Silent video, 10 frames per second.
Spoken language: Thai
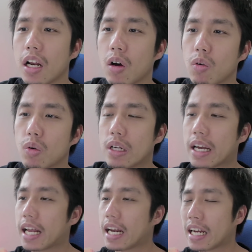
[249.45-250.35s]
แล้ว
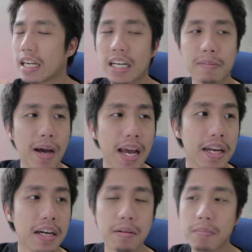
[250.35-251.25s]
นางเอกเนี่ยก็เดินไป
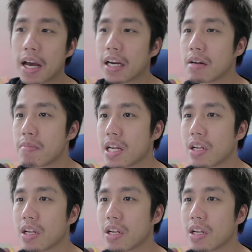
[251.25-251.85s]
เดินมาเดินไป